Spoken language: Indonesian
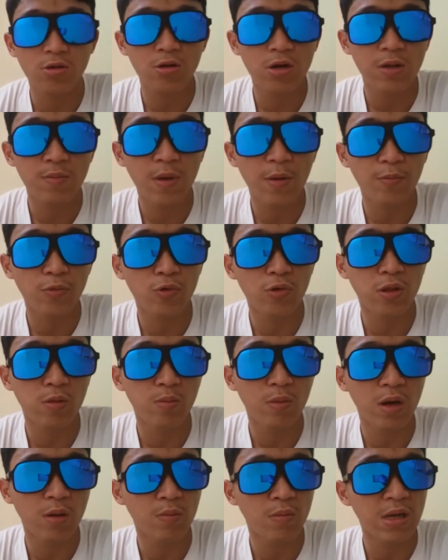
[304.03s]
59
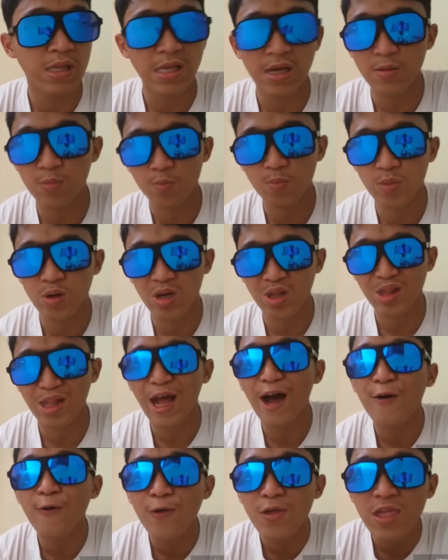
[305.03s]
miliar per
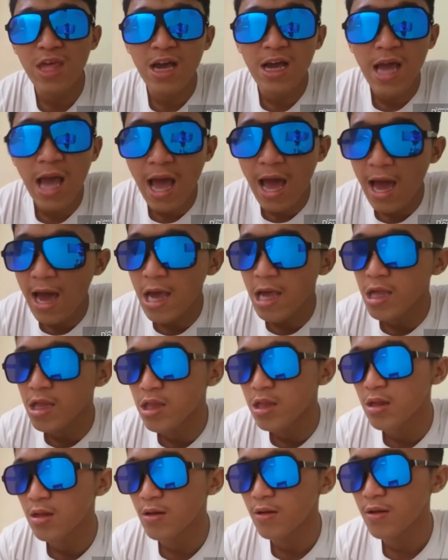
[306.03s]
tahunnya guys.
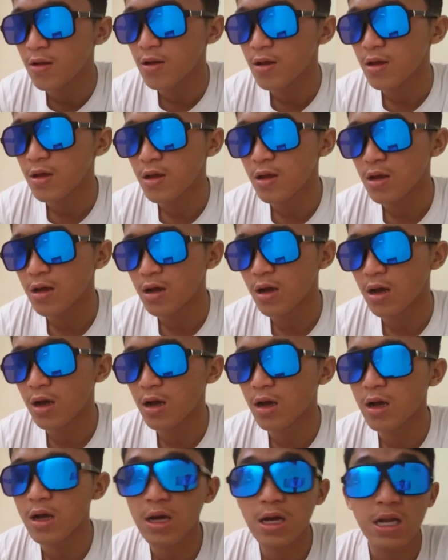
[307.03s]

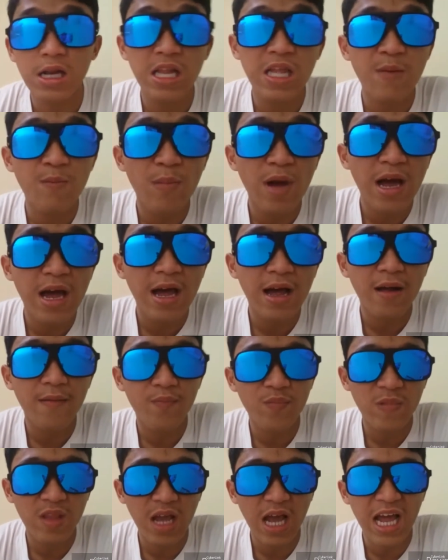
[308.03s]
Kelima
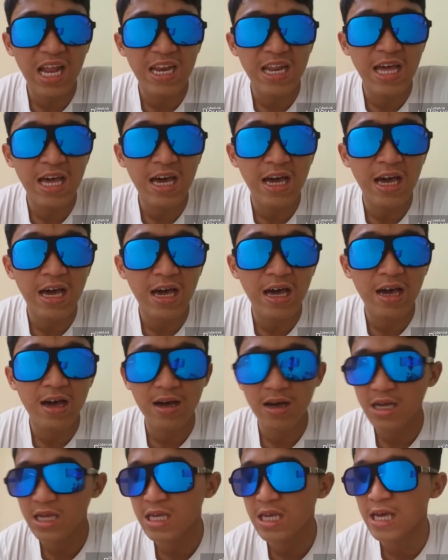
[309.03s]
ada
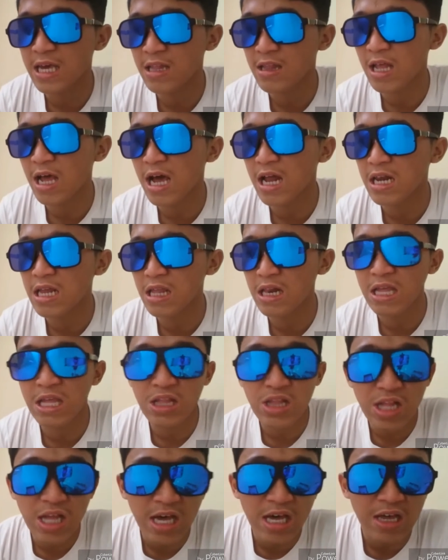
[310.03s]
Gen
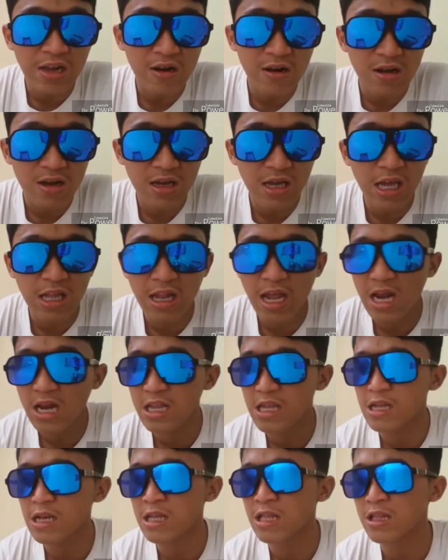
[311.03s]
Halilintar. Gen
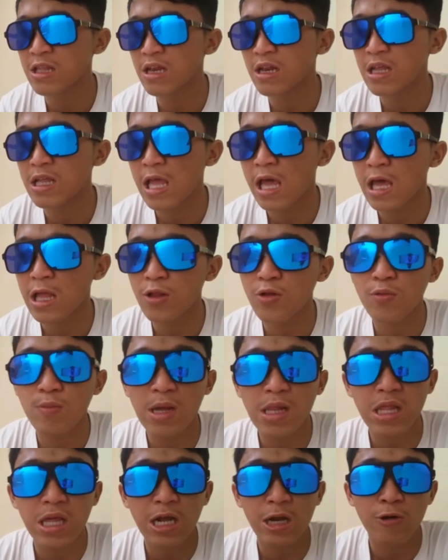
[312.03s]
Halilintar yaitu
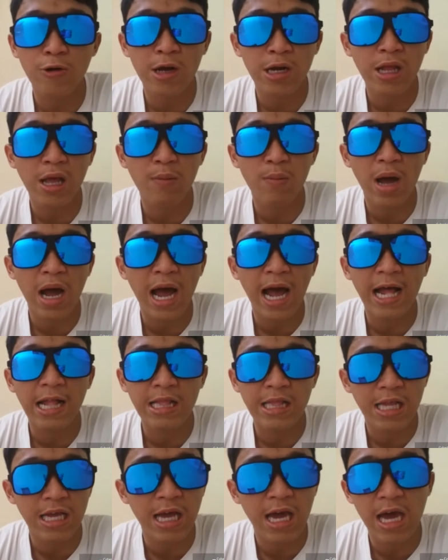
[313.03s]
masih keluarga Bang Atta
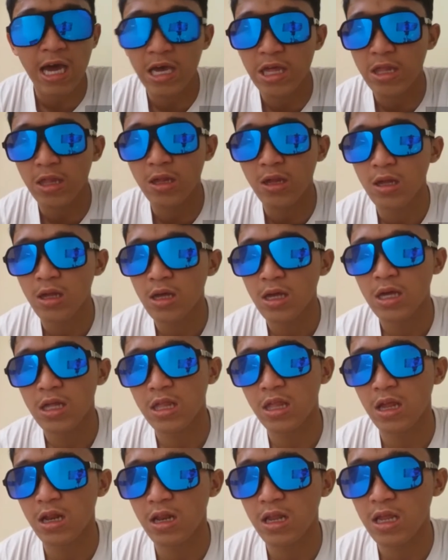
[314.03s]
guys.
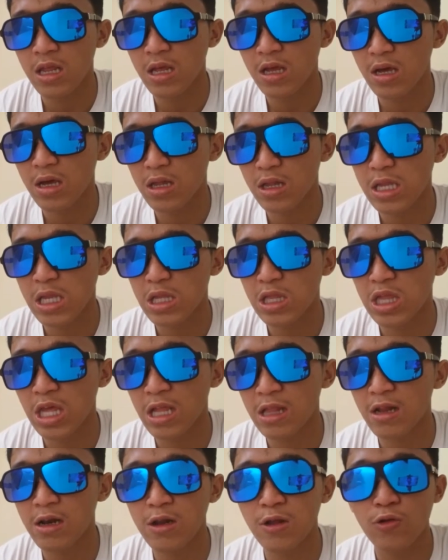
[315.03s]
Jadi channel
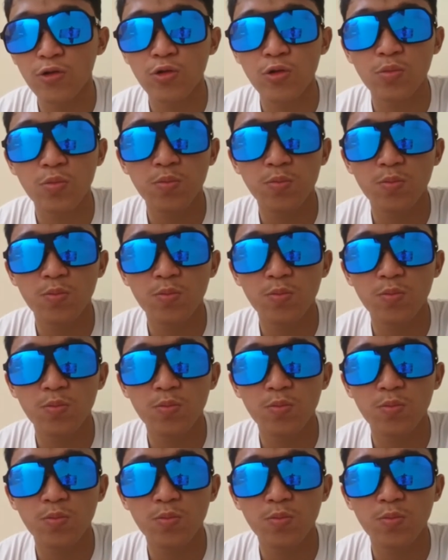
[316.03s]
YouTube